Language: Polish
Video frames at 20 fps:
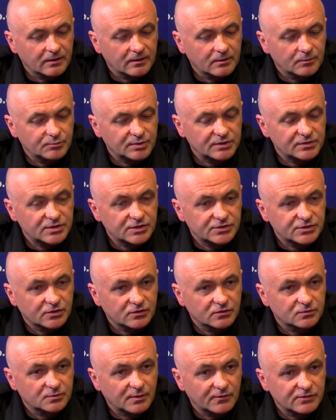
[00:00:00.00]

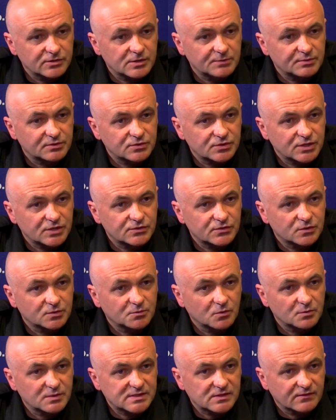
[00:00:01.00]
50, e, powyżej 50 to
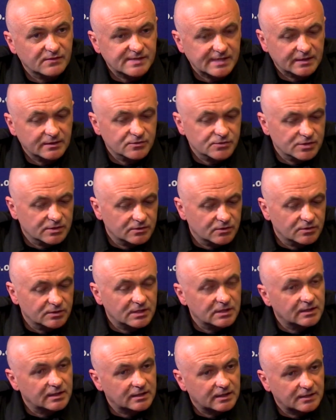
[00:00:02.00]
było miejscowych zagrożeń, no i
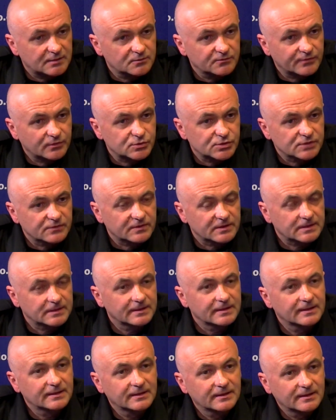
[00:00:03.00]
kilka alarmów fałszywych.
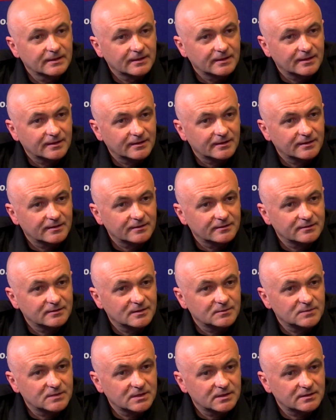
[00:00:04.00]

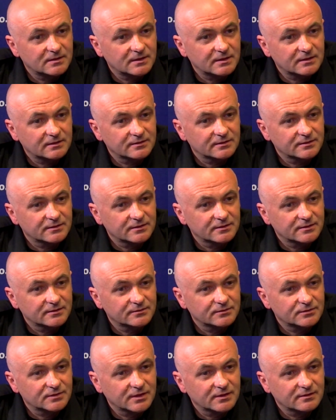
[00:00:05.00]
Niemniej jednak
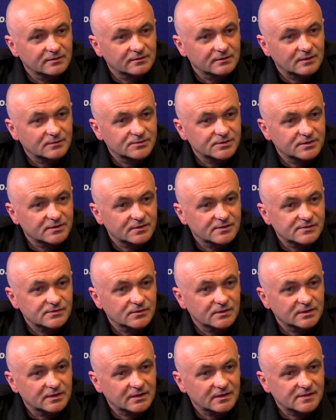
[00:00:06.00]
tutaj nam się
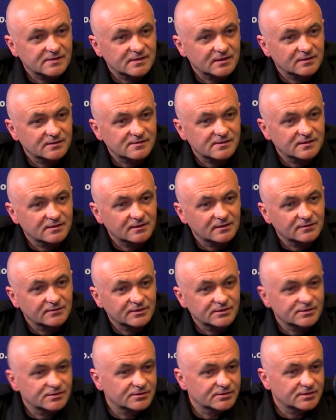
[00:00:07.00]
rysuje taka statystyka,
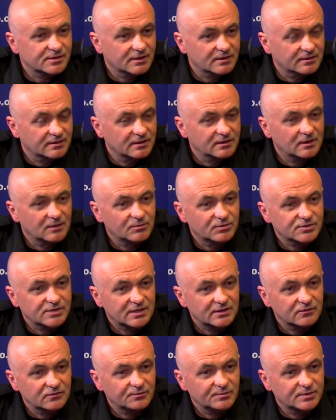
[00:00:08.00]
20 kilka
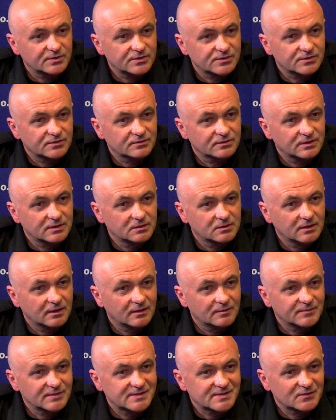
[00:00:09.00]
pożarów, 50
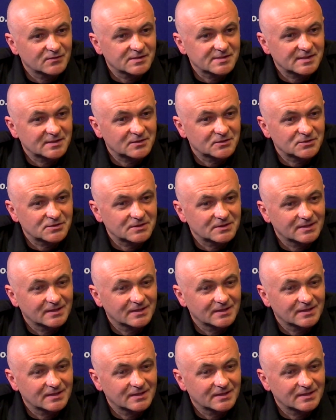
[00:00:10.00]
kilka miejscowych zagrożeń.